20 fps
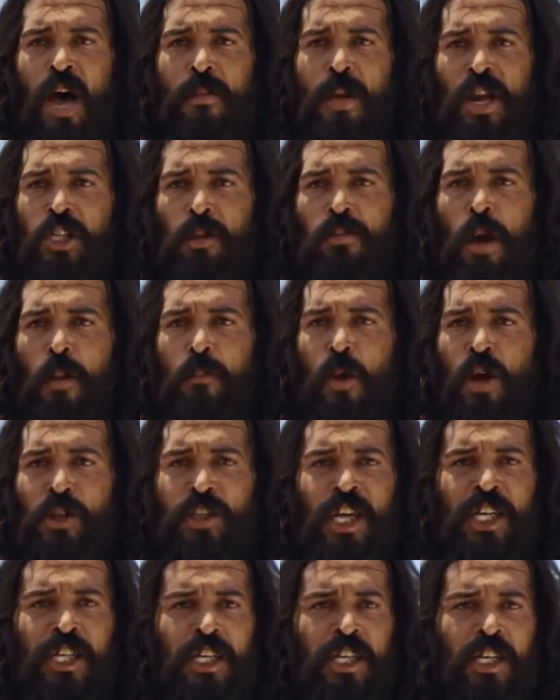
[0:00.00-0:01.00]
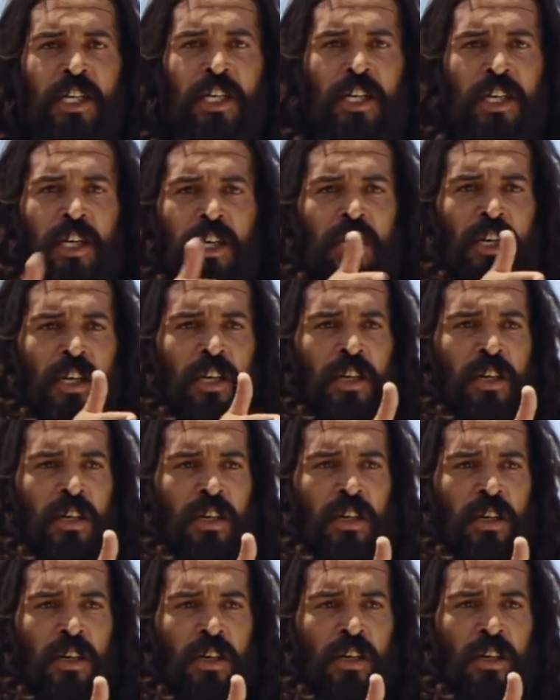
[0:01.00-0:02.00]
Rabbin yolunu hazırlayın,
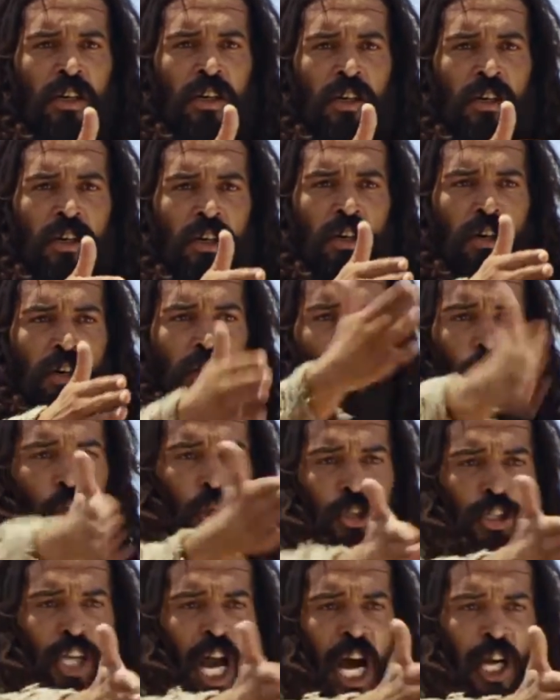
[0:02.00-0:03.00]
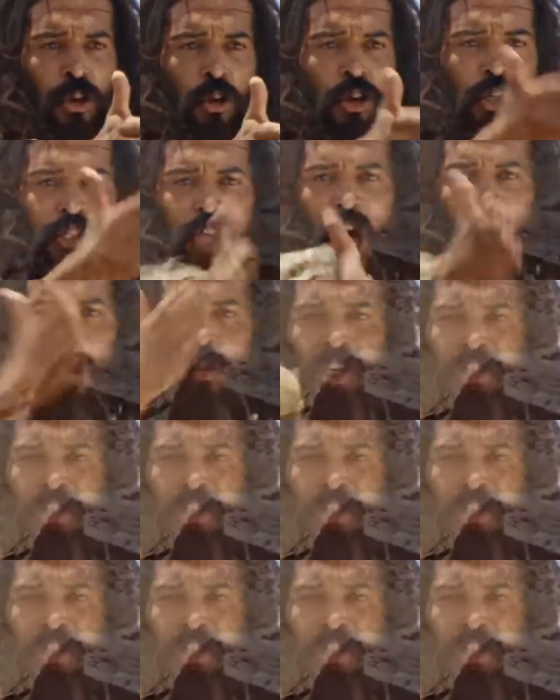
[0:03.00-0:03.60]
geçeceği patikaları